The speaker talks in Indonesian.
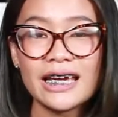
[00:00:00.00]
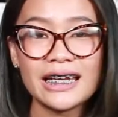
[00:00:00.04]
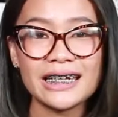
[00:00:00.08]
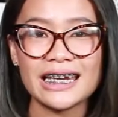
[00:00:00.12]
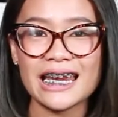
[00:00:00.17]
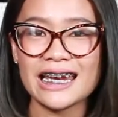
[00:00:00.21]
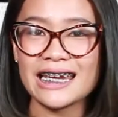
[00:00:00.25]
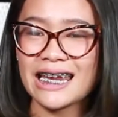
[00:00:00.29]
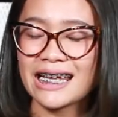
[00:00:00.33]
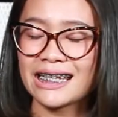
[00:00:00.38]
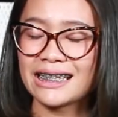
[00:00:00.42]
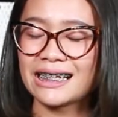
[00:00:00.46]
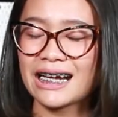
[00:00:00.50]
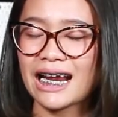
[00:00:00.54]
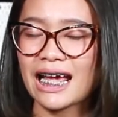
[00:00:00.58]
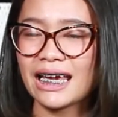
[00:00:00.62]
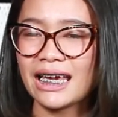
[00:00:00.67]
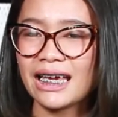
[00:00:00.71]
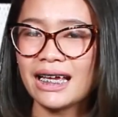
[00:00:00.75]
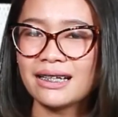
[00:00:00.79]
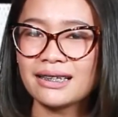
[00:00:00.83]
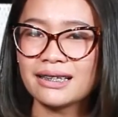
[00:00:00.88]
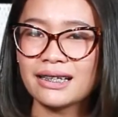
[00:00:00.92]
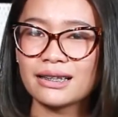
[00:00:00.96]
Dan yang
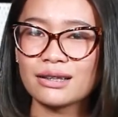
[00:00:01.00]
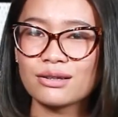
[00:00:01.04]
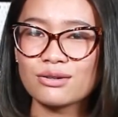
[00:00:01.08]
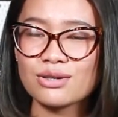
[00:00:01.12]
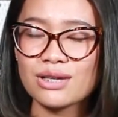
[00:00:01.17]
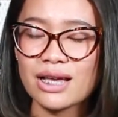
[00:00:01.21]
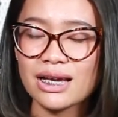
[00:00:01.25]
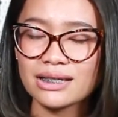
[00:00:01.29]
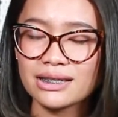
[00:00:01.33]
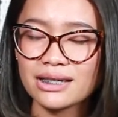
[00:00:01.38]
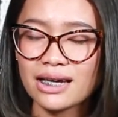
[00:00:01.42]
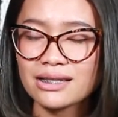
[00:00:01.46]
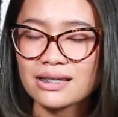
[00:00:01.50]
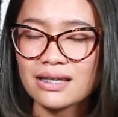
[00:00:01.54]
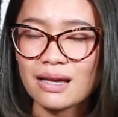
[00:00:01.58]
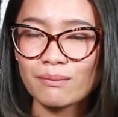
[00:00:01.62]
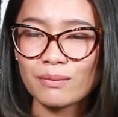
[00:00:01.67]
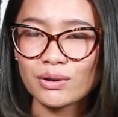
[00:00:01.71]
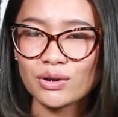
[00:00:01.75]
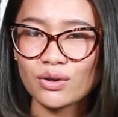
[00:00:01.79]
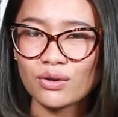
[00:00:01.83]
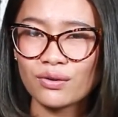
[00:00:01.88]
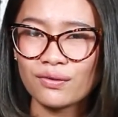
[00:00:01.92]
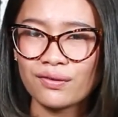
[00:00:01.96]
terakhir, tentu saja
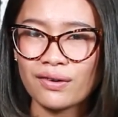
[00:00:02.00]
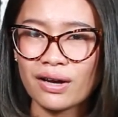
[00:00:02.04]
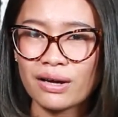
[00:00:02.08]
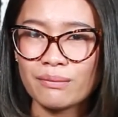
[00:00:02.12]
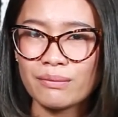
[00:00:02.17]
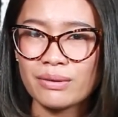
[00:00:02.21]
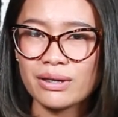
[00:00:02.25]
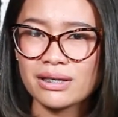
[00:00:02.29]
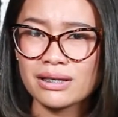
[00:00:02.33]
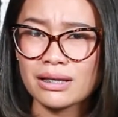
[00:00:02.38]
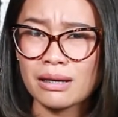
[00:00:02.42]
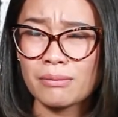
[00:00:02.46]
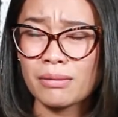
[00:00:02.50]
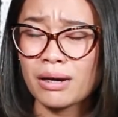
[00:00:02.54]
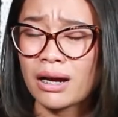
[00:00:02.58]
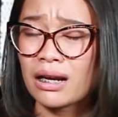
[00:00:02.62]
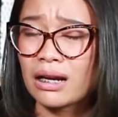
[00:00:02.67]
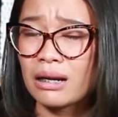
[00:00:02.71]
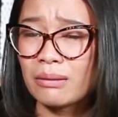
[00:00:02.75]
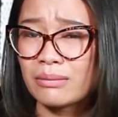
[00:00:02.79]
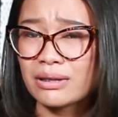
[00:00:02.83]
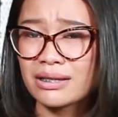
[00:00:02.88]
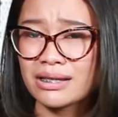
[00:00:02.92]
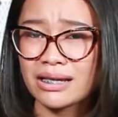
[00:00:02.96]
sahabat Nova bisa
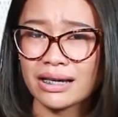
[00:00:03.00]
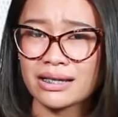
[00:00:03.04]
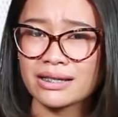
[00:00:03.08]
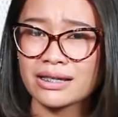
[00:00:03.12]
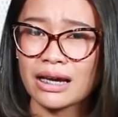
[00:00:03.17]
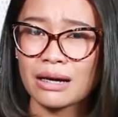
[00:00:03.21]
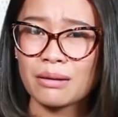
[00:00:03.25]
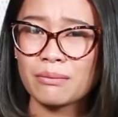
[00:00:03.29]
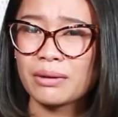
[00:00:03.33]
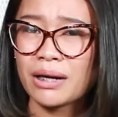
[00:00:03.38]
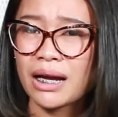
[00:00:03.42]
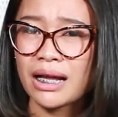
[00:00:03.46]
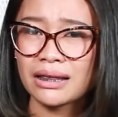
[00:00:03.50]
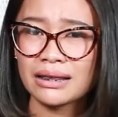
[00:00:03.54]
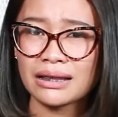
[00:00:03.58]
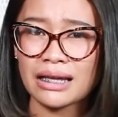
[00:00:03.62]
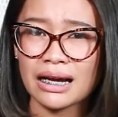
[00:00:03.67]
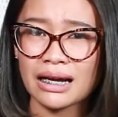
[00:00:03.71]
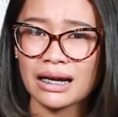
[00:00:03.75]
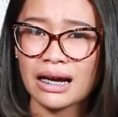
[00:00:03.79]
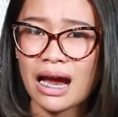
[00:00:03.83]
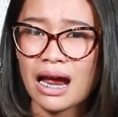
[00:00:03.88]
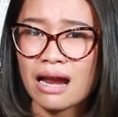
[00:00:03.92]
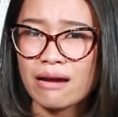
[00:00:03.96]
mengalami seks yang
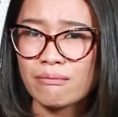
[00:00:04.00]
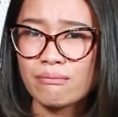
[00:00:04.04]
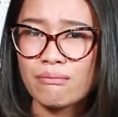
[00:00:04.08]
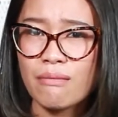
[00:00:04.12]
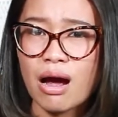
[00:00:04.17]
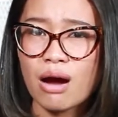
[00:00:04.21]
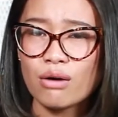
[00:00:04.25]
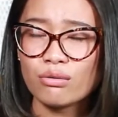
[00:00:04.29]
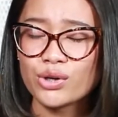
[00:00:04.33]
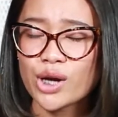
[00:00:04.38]
berantakan, bau,